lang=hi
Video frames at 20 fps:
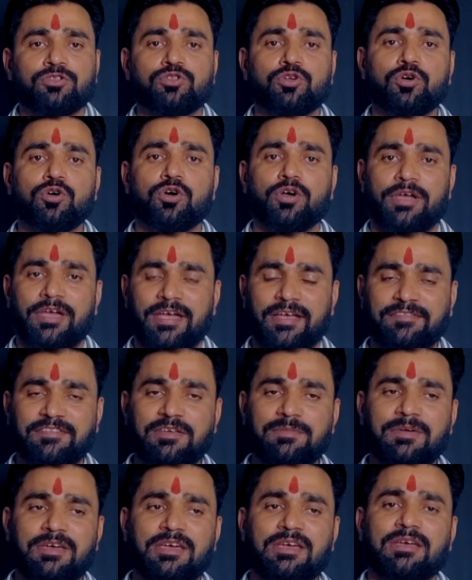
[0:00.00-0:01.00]
तो ऐसे
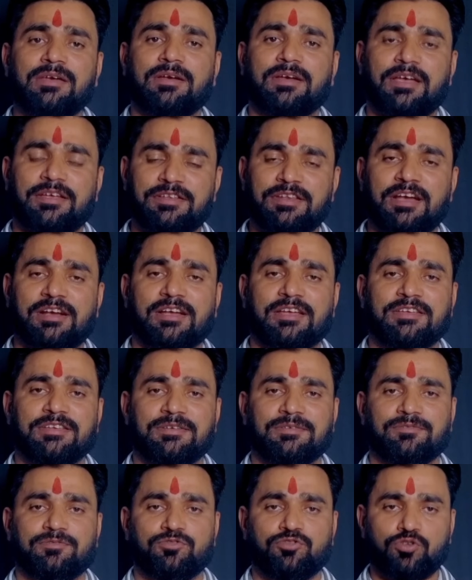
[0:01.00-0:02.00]
में कहीं ना कहीं
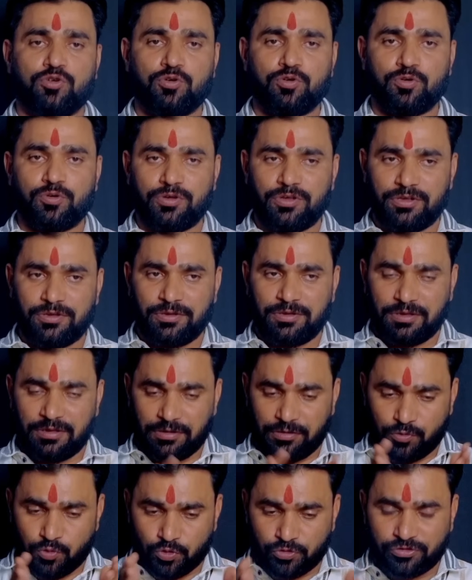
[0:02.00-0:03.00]
जो
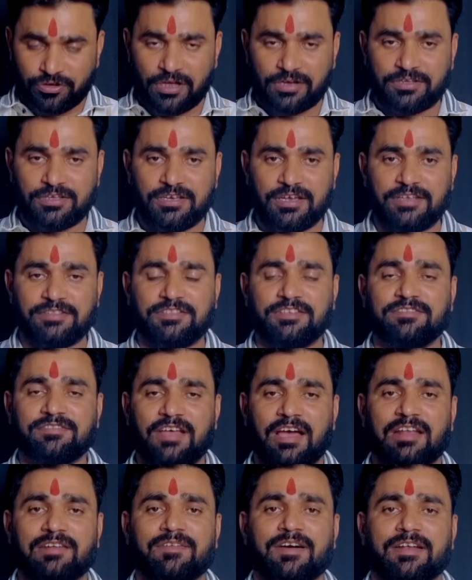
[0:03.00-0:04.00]
घोषणा की गई थी
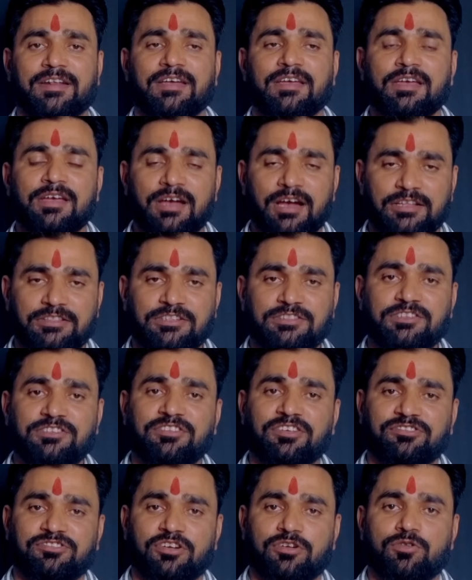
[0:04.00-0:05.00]
साल भर अतिथि
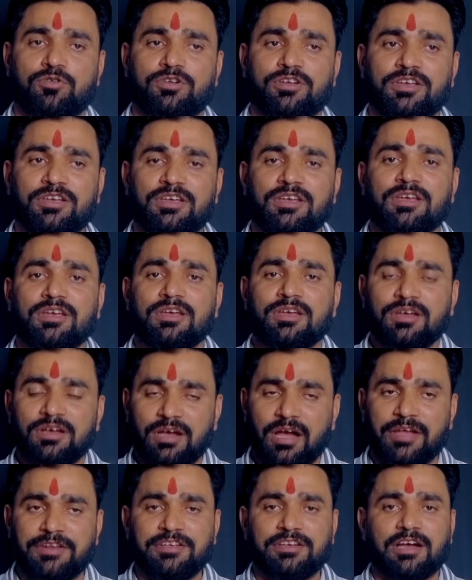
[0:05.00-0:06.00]
शिक्षकों के
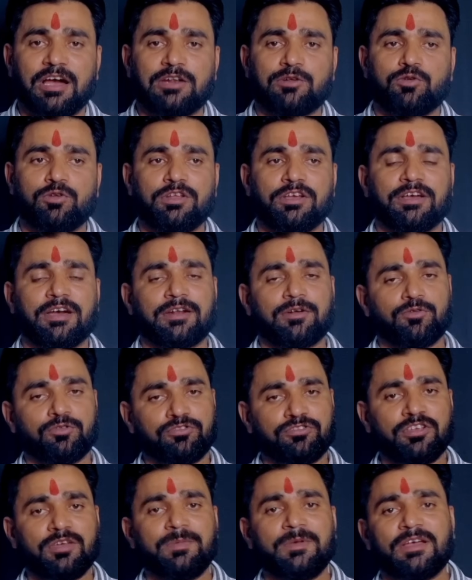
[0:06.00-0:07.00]
कार्यकाल को लेकर
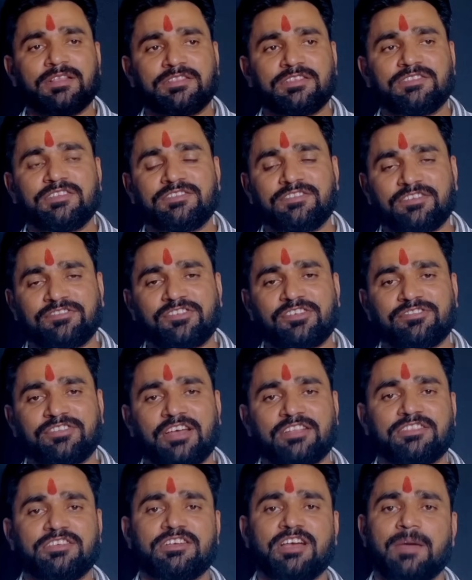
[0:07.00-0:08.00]
उससे भी अतिथि शिक्षक
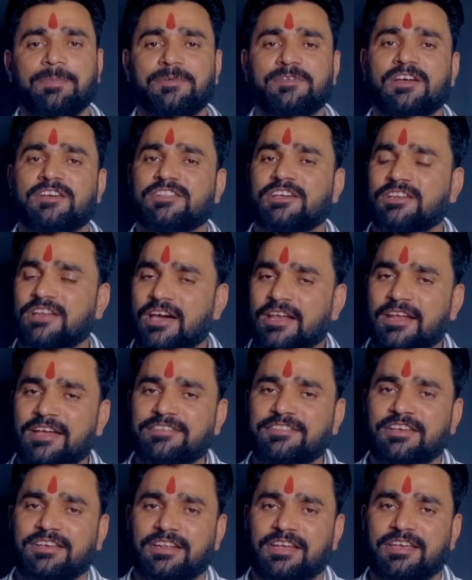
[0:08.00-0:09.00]
साथी काफी ज्यादा नाराज
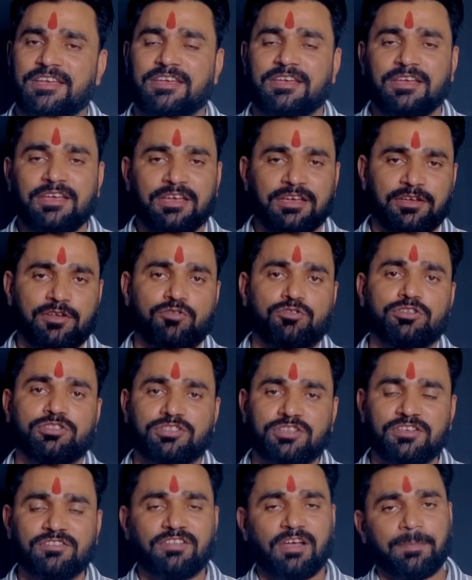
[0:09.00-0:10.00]
दिख रहे हैं क्योंकि
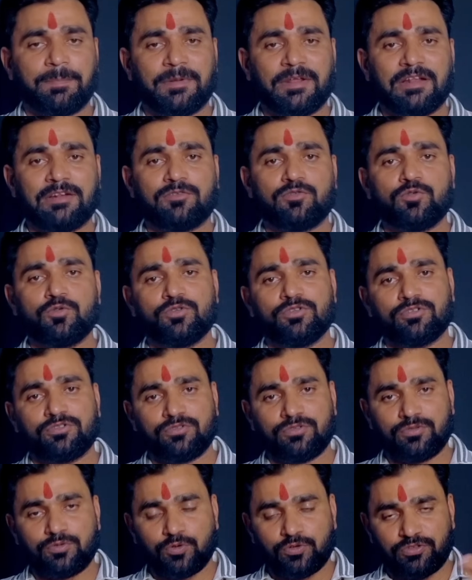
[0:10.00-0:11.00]
30 अप्रैल को
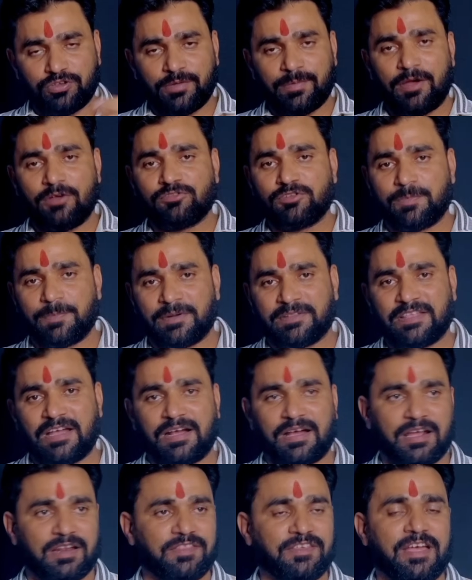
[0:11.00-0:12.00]
उनको सेवाओं से पृथक
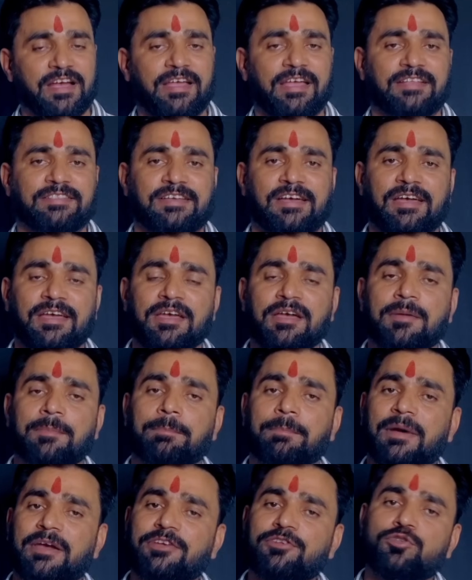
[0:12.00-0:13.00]
कर दिया गया था
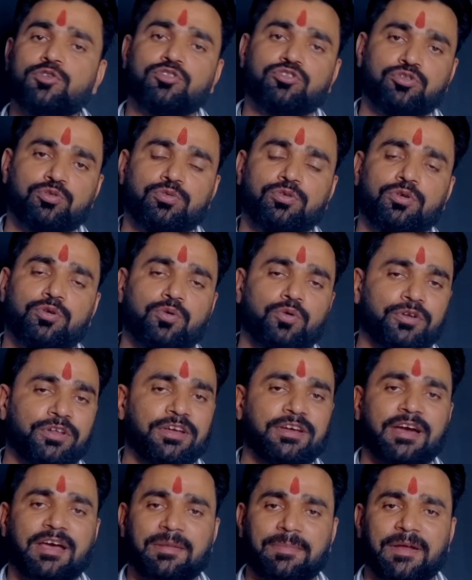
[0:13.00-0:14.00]
मई और जून उन्हें
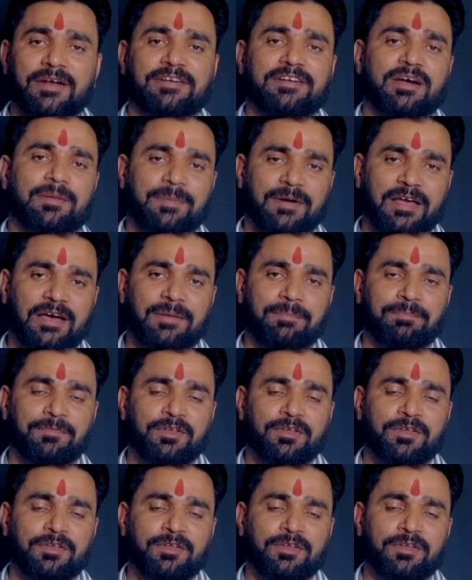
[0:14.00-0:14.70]
घर बैठना पड़ा